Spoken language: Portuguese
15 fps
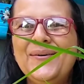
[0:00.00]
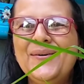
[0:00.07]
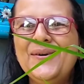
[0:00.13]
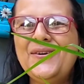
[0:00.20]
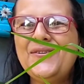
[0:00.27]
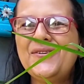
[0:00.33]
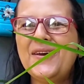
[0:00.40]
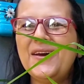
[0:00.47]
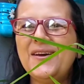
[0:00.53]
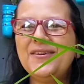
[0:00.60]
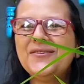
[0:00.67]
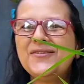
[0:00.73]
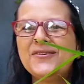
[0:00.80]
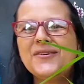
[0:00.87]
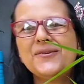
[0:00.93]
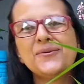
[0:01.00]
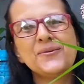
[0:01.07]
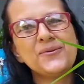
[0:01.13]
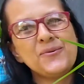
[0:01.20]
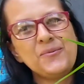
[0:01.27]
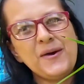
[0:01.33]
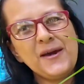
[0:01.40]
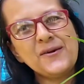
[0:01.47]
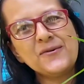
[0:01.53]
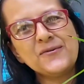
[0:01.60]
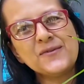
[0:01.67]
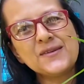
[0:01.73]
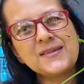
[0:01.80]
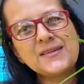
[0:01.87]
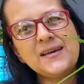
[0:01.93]
Oi, gente, tudo bem com
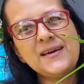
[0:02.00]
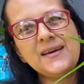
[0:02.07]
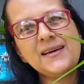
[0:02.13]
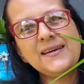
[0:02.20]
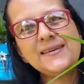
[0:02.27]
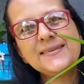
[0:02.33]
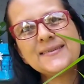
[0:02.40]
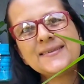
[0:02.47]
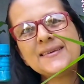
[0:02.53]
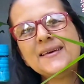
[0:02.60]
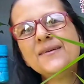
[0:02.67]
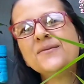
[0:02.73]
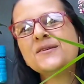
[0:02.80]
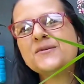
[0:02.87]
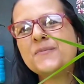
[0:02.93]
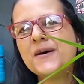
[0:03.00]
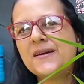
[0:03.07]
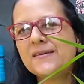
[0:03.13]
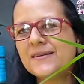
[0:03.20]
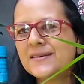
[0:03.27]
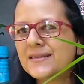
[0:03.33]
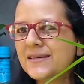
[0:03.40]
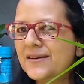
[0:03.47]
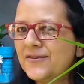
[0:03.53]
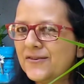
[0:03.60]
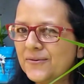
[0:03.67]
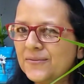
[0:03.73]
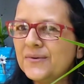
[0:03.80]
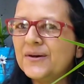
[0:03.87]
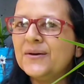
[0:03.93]
vocês? Eu espero que
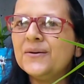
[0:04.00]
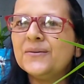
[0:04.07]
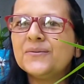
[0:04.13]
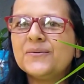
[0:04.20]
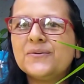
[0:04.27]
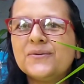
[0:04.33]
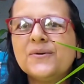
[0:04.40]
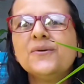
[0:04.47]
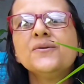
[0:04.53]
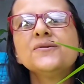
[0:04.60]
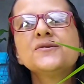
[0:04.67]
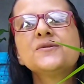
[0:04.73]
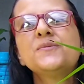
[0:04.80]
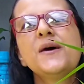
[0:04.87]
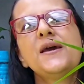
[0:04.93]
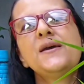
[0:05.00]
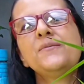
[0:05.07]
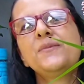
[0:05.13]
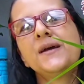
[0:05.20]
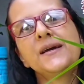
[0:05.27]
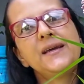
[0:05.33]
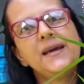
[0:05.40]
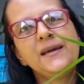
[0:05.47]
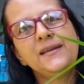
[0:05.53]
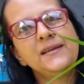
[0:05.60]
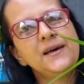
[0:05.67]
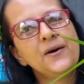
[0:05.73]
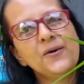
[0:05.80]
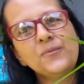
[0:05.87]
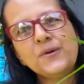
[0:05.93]
estejam todos bem. Para quem
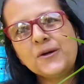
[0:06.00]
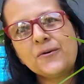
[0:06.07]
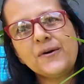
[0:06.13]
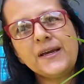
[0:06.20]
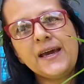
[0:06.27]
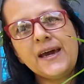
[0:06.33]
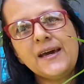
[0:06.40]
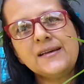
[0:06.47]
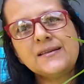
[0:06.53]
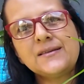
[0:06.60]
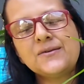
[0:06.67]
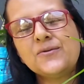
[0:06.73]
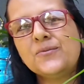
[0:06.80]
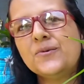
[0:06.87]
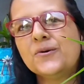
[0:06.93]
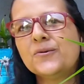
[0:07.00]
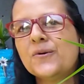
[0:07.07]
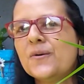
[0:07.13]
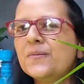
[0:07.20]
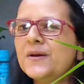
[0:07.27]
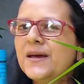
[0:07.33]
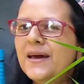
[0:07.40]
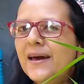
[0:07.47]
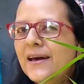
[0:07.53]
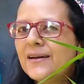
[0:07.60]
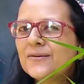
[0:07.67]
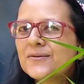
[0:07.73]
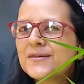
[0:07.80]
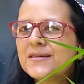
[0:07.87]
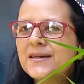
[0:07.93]
não me conhece, o meu nome é
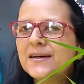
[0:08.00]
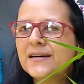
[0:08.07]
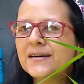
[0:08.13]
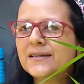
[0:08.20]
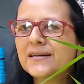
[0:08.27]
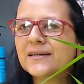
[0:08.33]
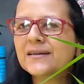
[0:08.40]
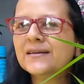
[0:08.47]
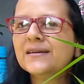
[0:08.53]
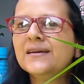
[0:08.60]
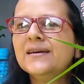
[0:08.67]
Luciana.